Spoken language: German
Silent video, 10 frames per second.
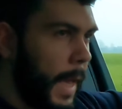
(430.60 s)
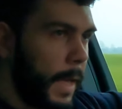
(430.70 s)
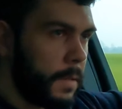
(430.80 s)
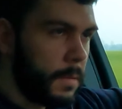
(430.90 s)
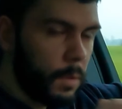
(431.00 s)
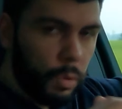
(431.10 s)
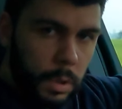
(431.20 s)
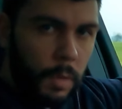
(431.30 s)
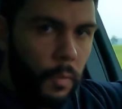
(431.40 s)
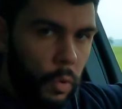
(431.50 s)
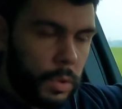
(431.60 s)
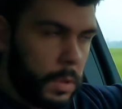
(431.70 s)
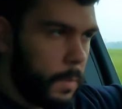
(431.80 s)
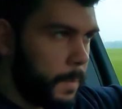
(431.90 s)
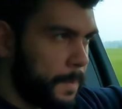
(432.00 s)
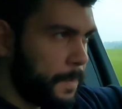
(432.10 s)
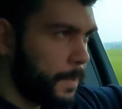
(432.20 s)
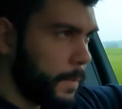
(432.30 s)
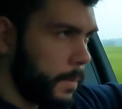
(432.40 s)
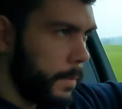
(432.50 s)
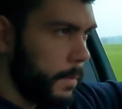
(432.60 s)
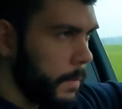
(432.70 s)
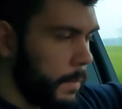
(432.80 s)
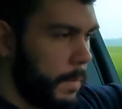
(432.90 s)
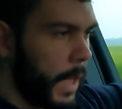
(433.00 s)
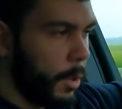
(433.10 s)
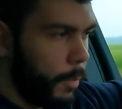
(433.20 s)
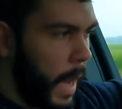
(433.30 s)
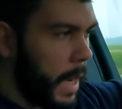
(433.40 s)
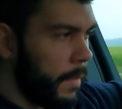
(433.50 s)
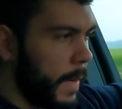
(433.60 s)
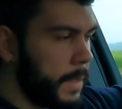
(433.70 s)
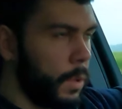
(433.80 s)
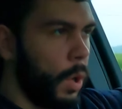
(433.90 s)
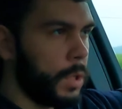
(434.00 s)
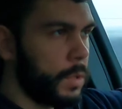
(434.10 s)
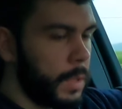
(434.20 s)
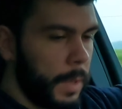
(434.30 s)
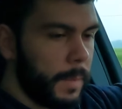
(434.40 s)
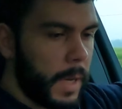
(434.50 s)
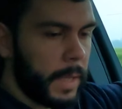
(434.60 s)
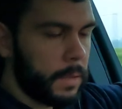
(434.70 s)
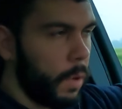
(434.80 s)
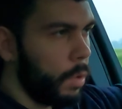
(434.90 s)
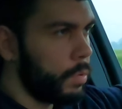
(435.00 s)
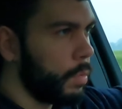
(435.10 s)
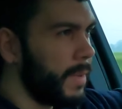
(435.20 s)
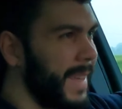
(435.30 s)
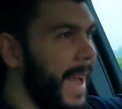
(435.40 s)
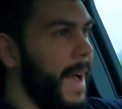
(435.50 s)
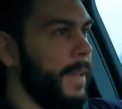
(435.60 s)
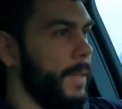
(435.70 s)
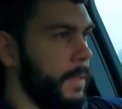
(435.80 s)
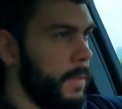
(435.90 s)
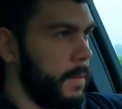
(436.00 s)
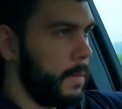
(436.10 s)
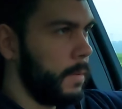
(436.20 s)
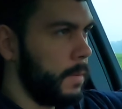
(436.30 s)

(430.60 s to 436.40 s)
es ist ungewohnt. Denn normalerweise hörst du in dem Elektroauto gar nichts.